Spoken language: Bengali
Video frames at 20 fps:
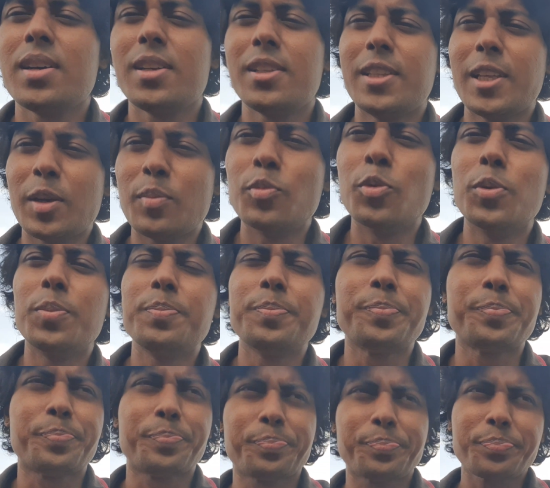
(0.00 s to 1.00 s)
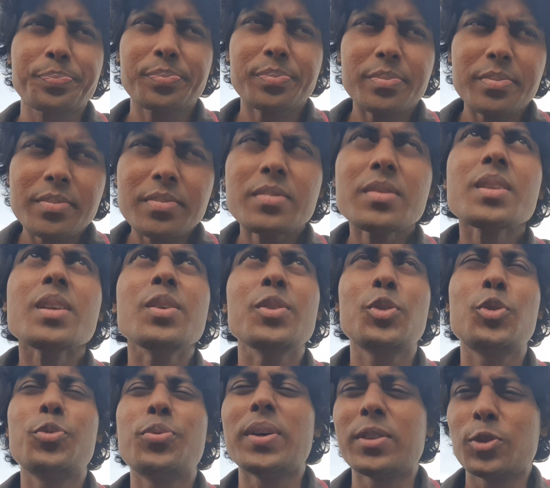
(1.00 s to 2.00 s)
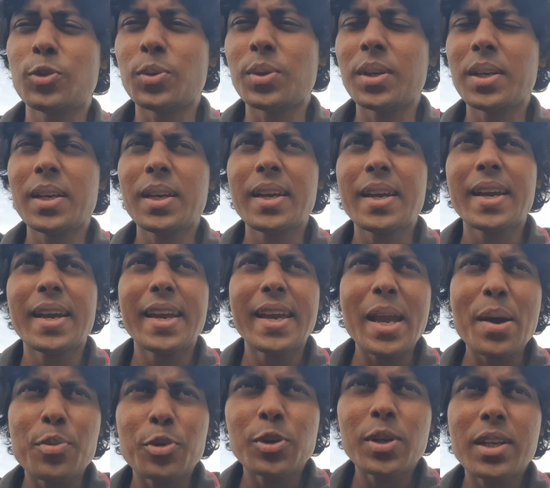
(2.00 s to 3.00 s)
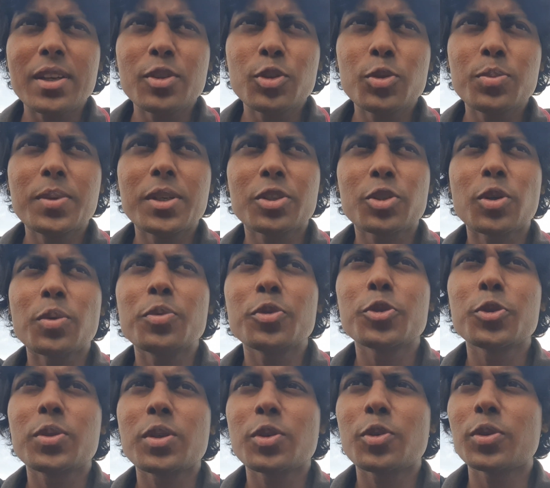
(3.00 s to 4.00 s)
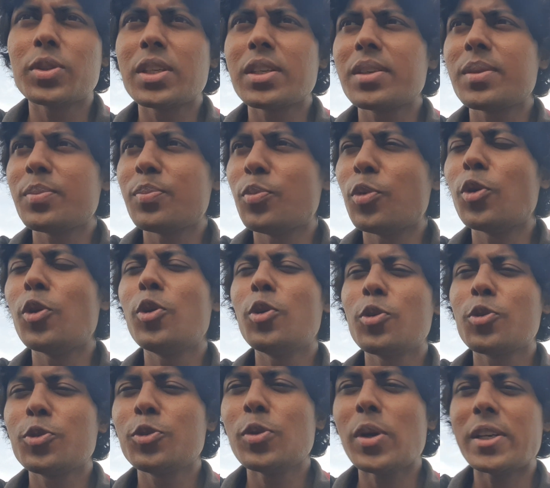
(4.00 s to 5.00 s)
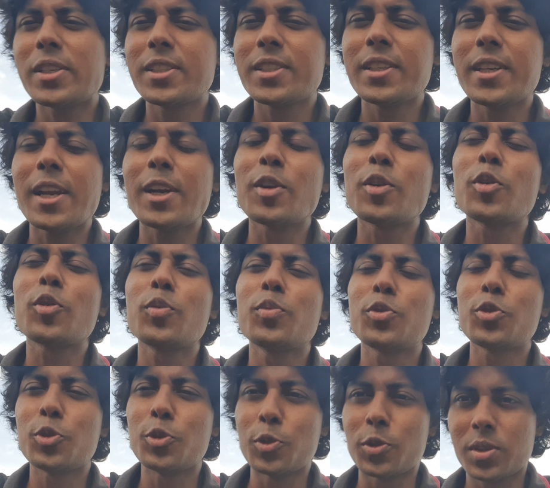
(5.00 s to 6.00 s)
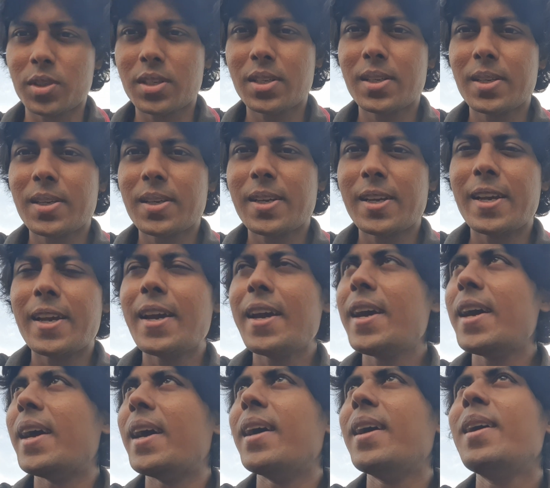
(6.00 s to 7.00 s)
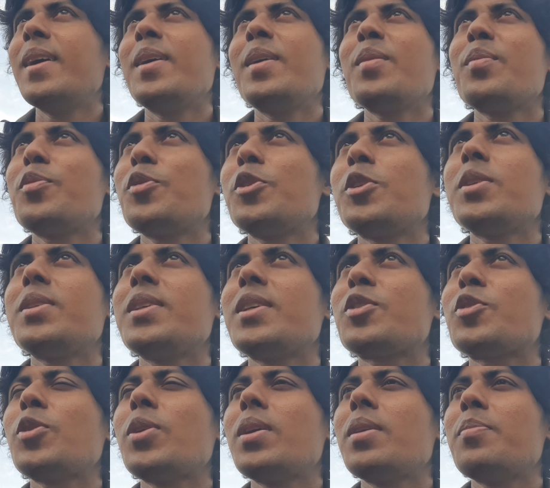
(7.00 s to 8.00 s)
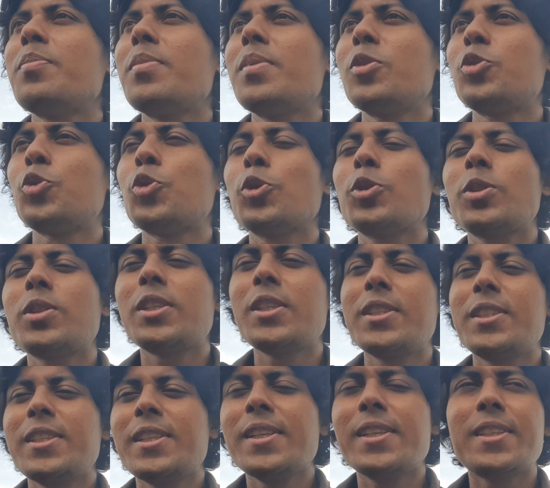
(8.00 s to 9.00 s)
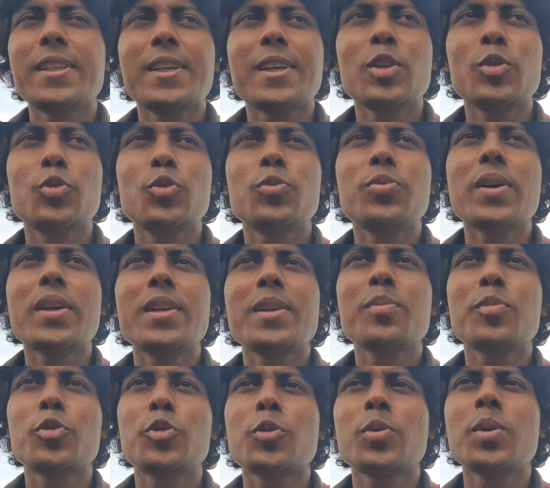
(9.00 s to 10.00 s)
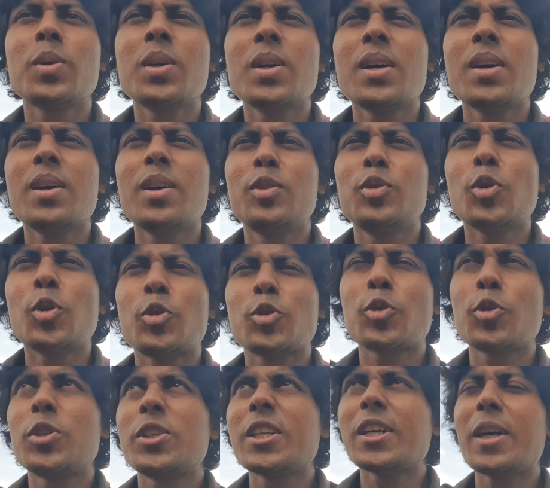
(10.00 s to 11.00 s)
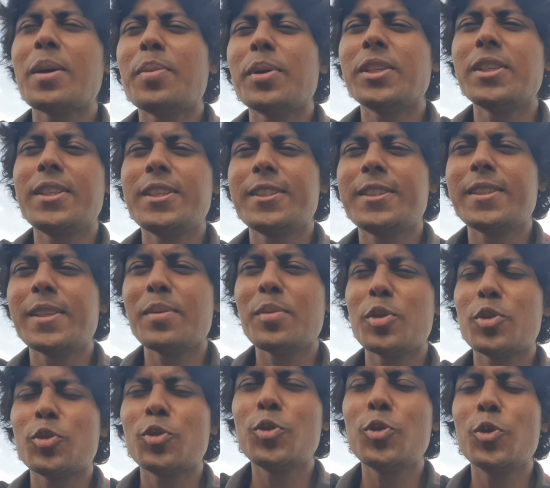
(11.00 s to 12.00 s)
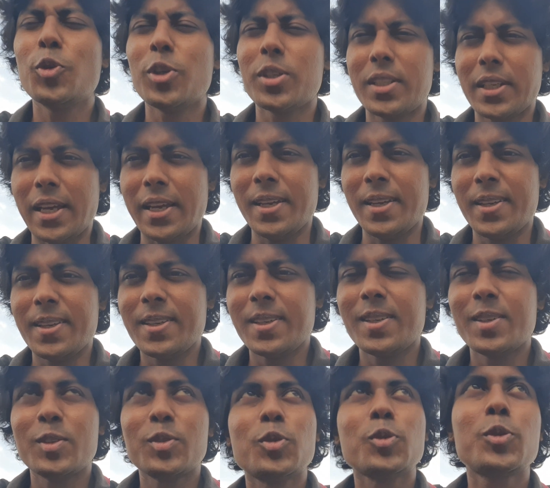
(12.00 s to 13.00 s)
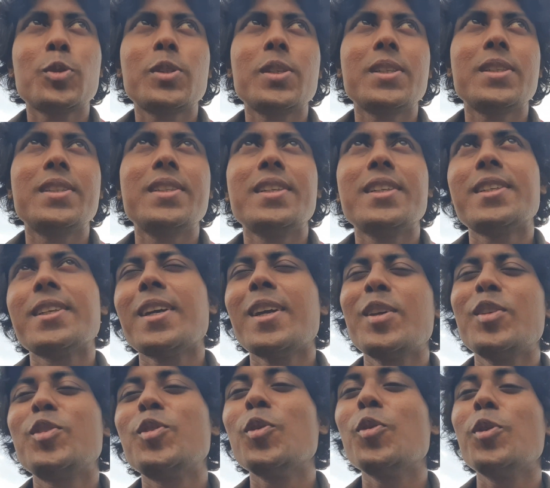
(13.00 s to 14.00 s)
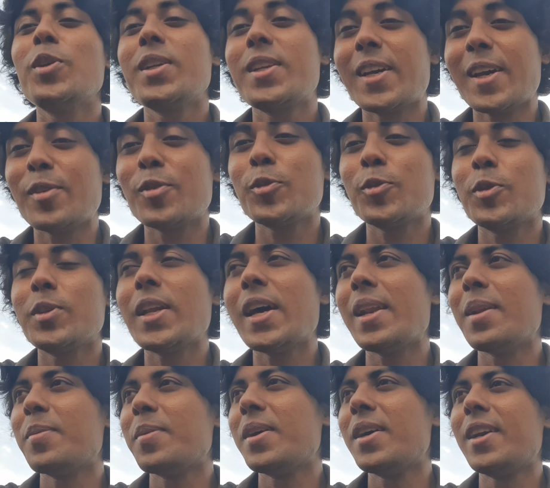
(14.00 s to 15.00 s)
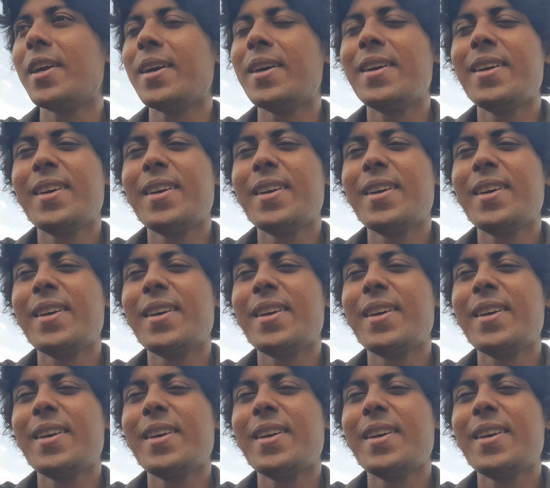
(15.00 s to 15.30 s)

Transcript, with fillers: দেখব তুফান তো এমনটাই কিন্তু বেশ সমঝোতার কথা বললেও কিন্তু আসছে নানা রকম সুর হ্যাঁ বলছে যে আসলে ছত্রিশ দিনে যেখানে তুফানের মতো দশ কোটি টাকা বাজেটের সিনেমা শ্যুট হয়ে যায় ছত্রিশ দিনে সেখানে জঙ্গলির কেন তো টাল বাহানা